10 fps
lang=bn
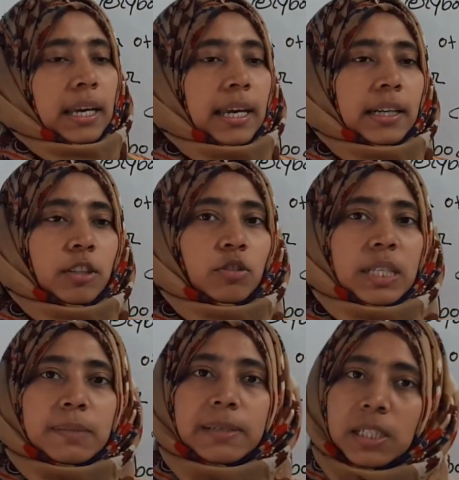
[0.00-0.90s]
এখানে কিন্তু
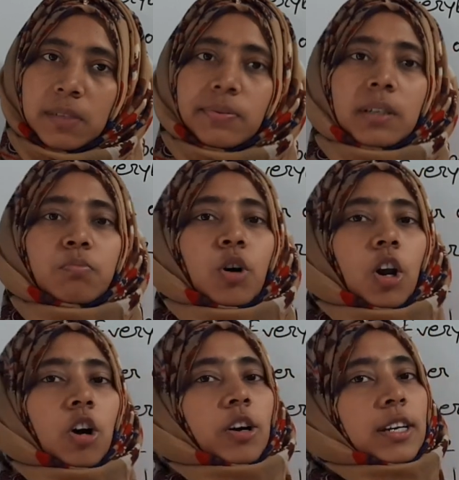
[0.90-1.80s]
স্পেসিফিক
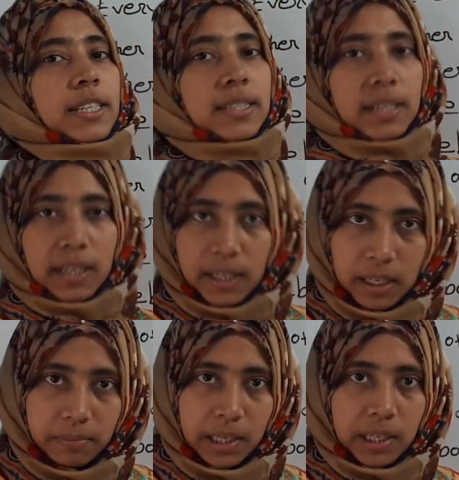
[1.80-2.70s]
বলা হয়নি ছেলে
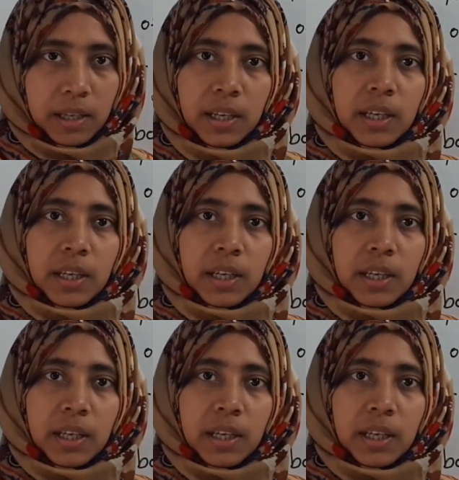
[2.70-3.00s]
না মেয়ে